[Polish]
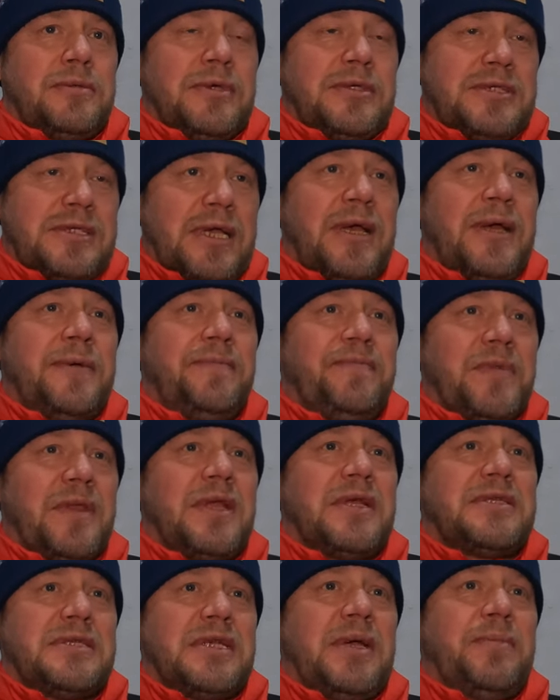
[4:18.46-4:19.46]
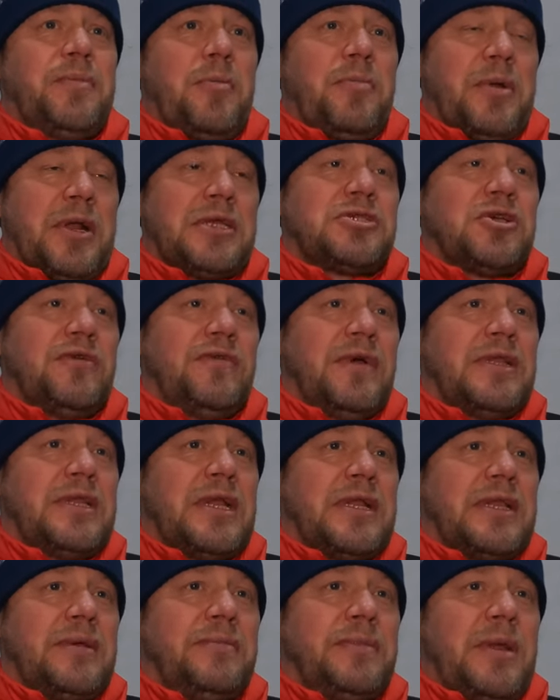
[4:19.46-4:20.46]
chcę, chcę popracować
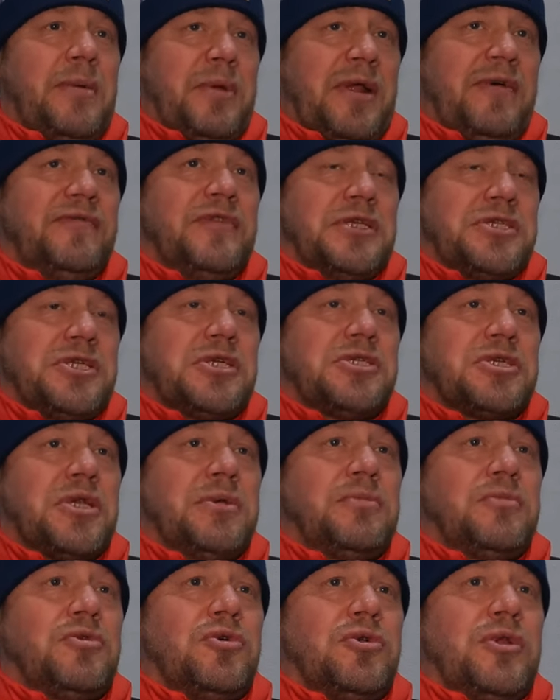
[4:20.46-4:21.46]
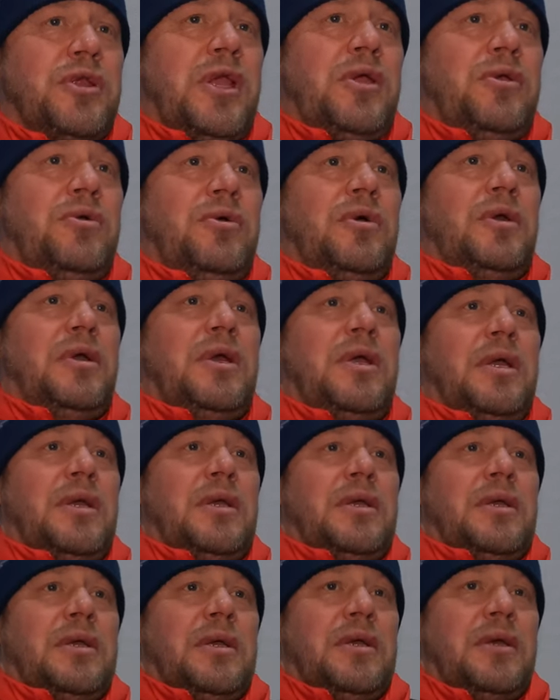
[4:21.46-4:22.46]
na tym naprawdę ciężkim turnieju.
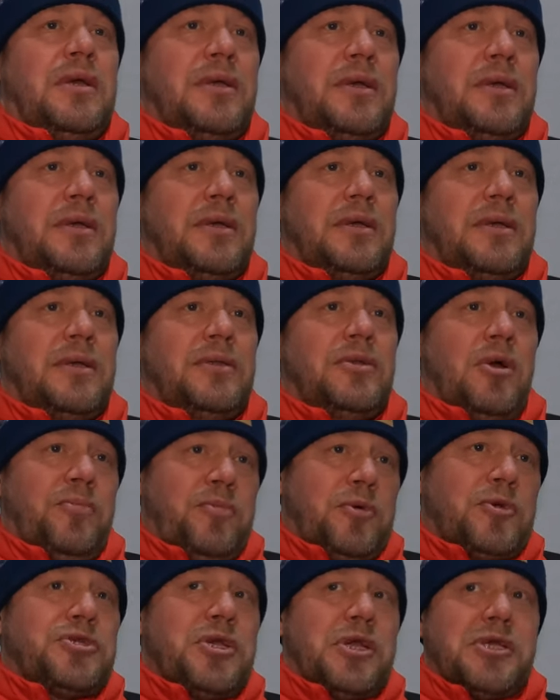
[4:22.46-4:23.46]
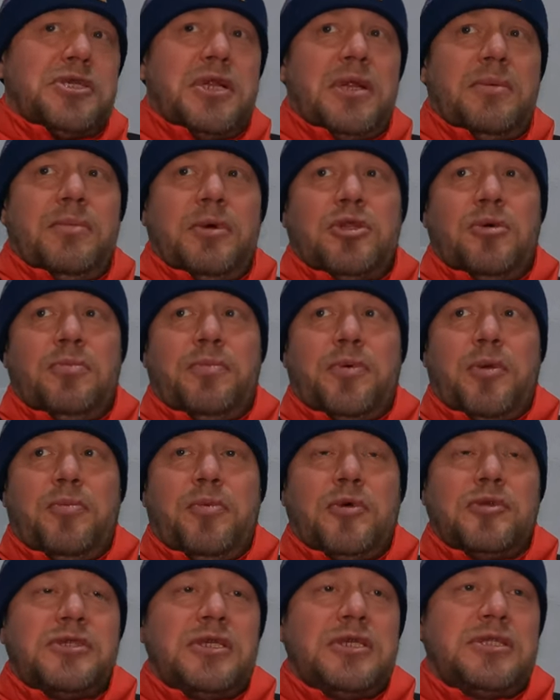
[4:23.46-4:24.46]
E, no później, jeżeli będą
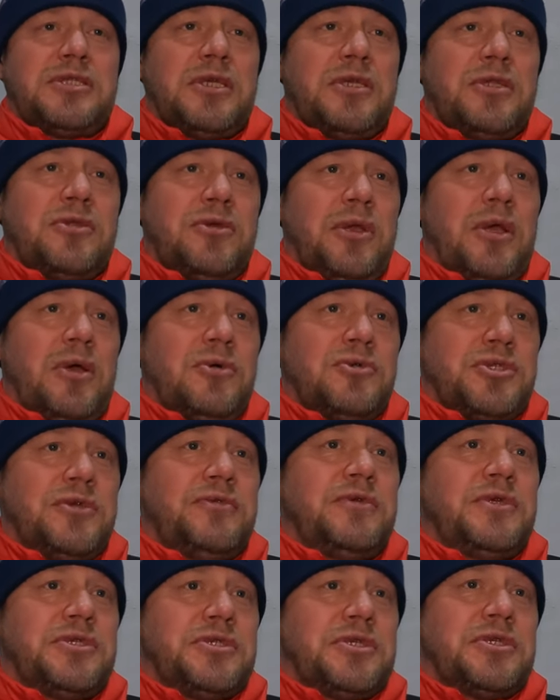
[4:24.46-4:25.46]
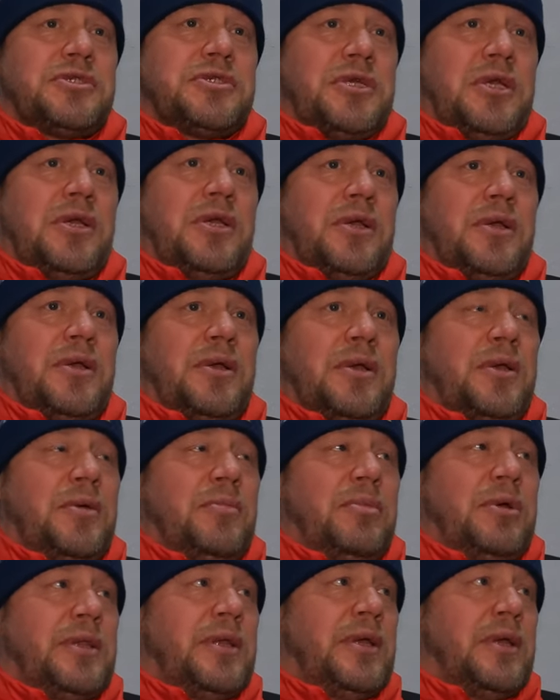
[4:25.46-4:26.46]
propozycje, to ja oczywiście, że
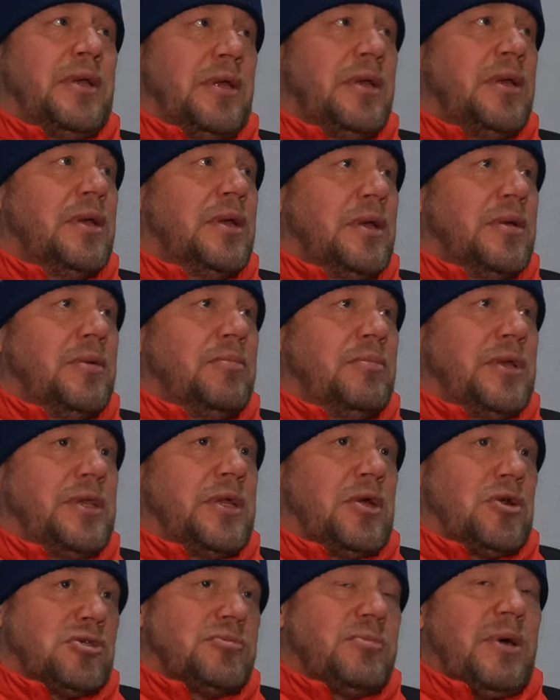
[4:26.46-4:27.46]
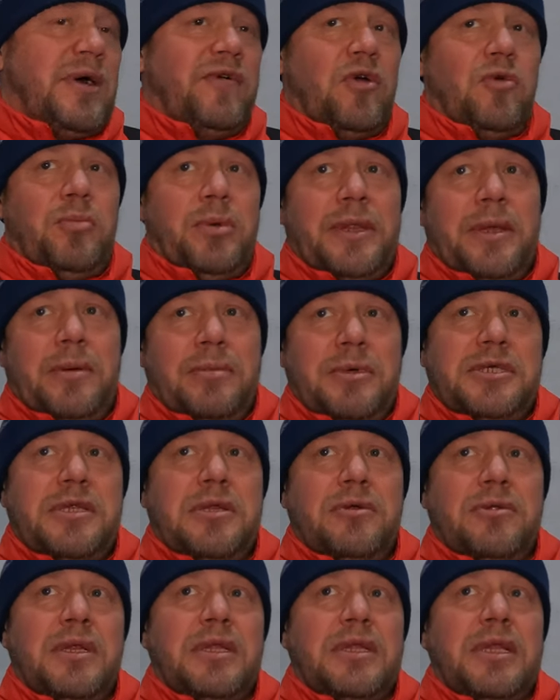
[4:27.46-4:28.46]
będę, będę rozmawiał, będę
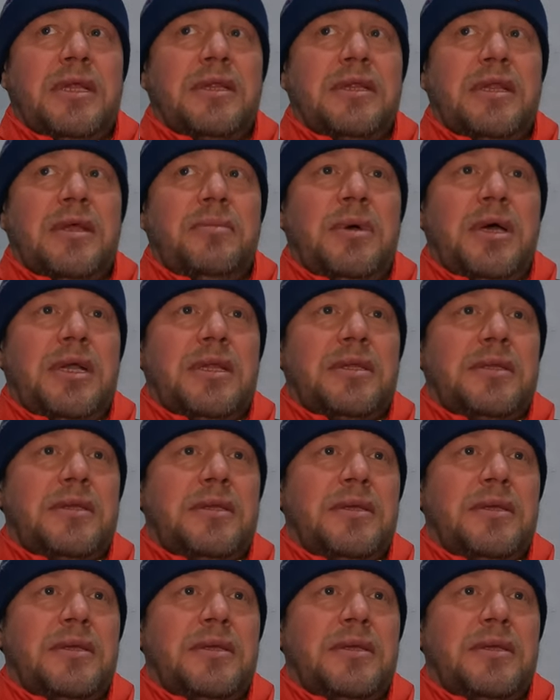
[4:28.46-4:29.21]
myślał na ten temat.